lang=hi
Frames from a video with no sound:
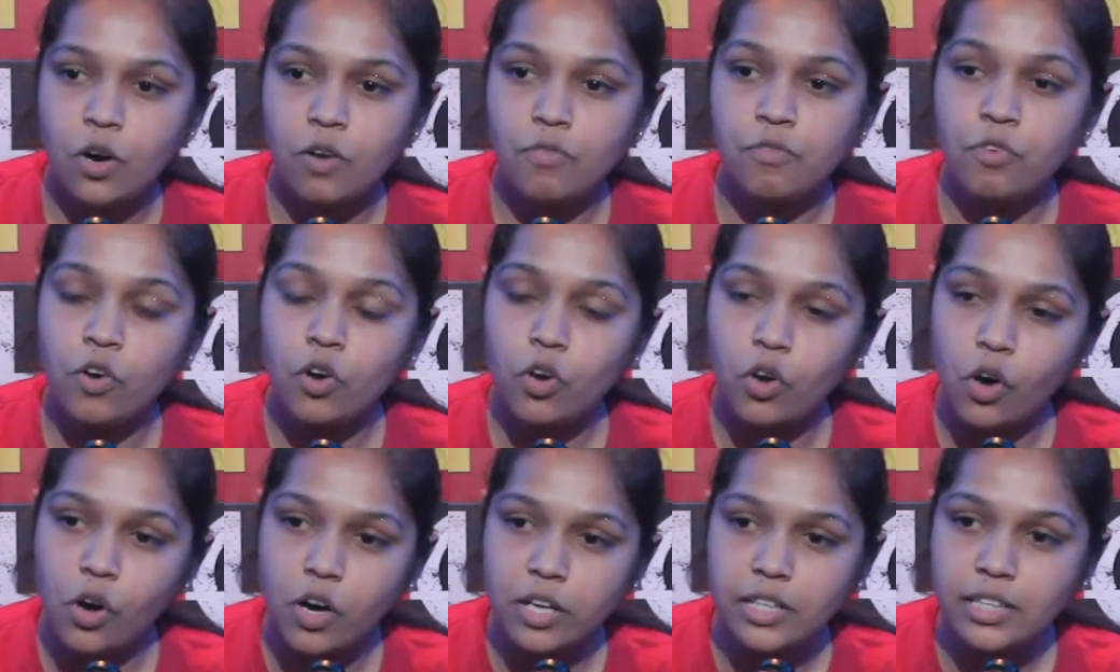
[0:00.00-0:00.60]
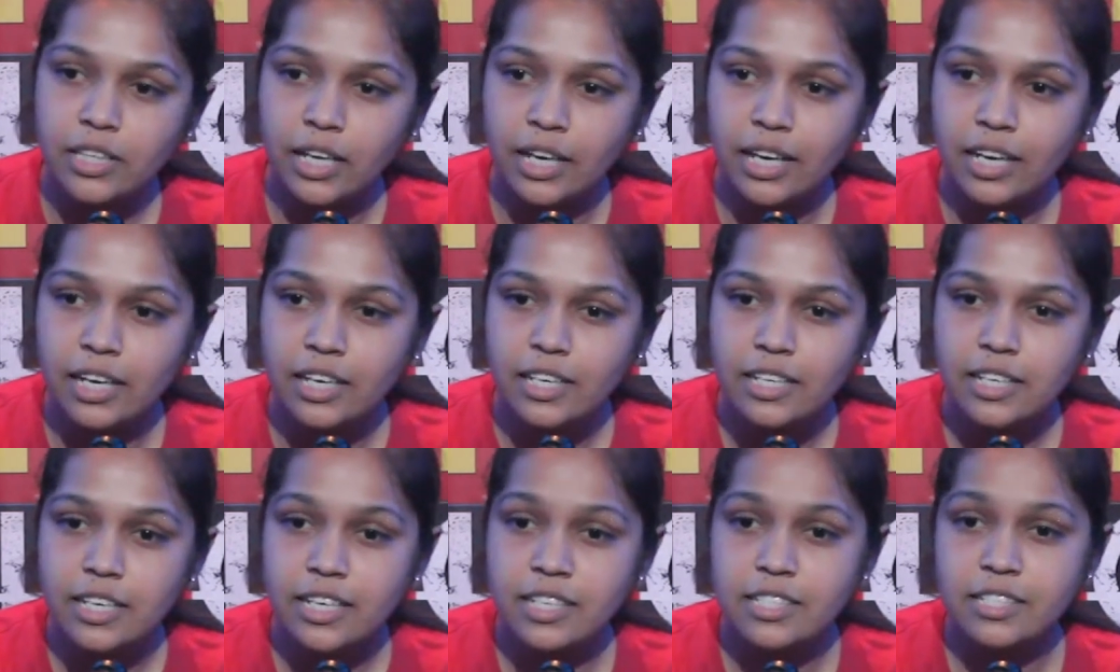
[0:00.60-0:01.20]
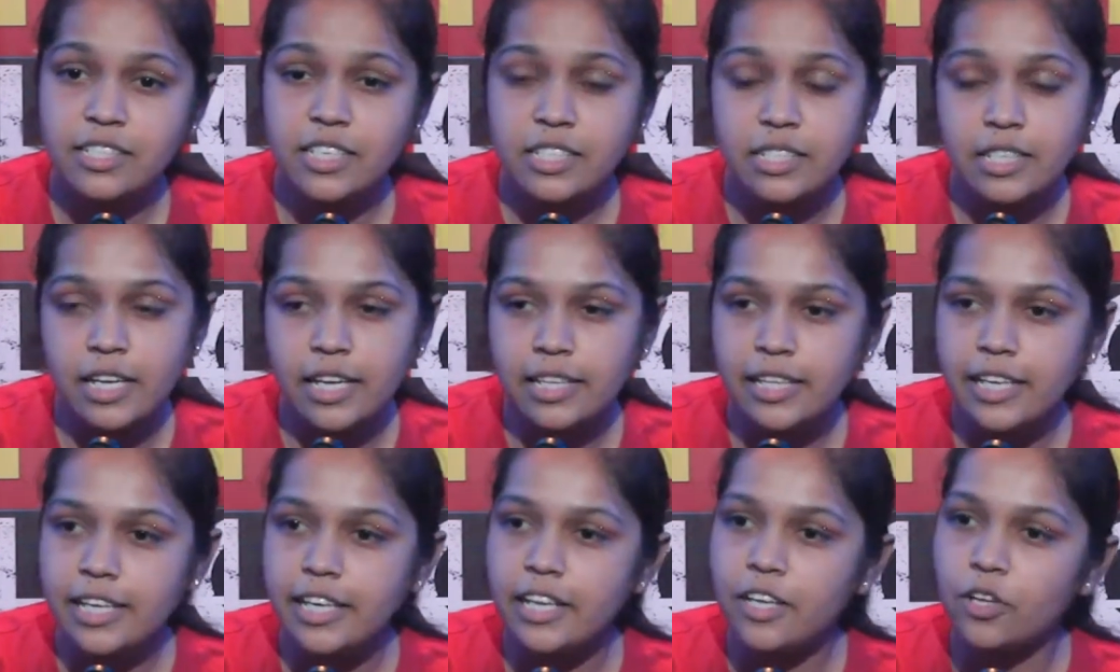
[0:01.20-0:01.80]
वो कौन था जिसने
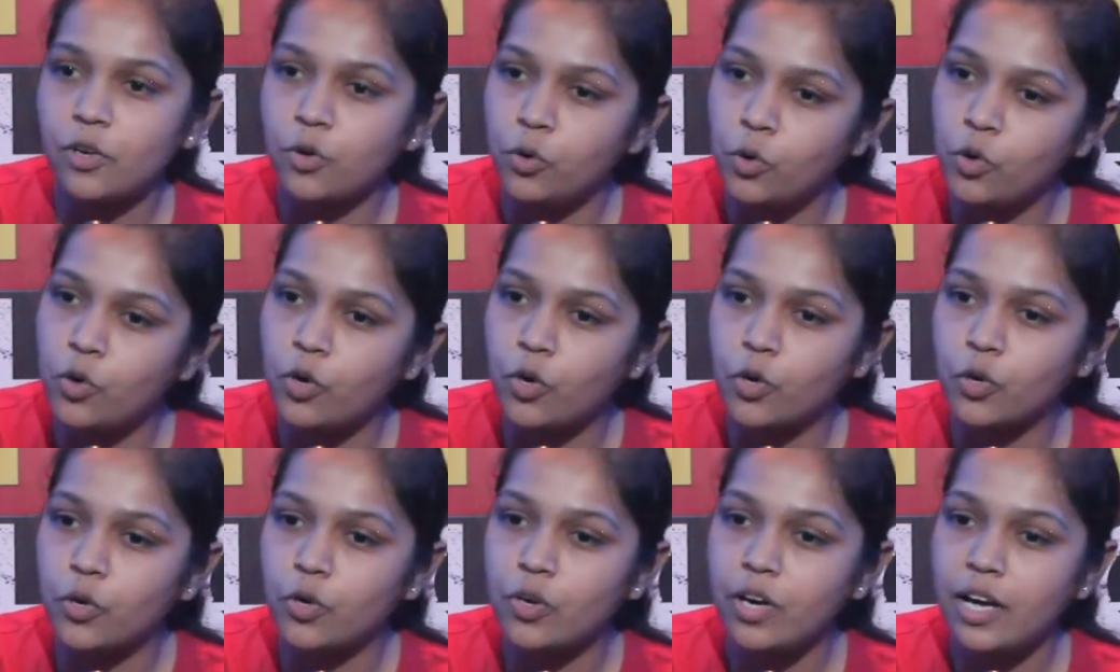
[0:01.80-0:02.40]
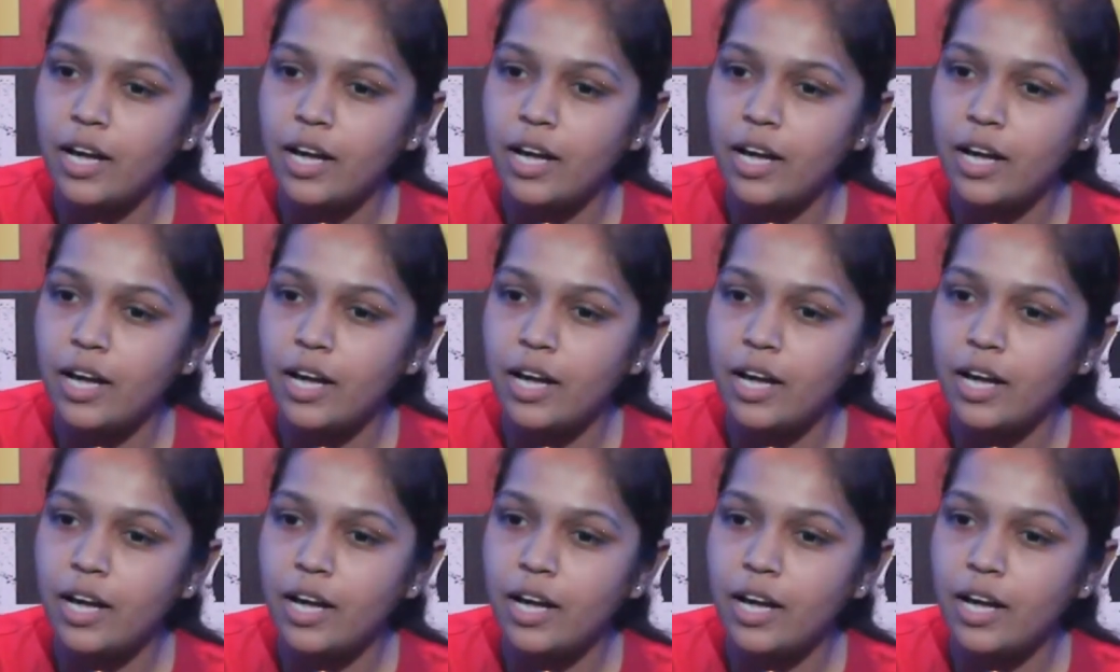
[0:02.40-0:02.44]
तेरी रूह को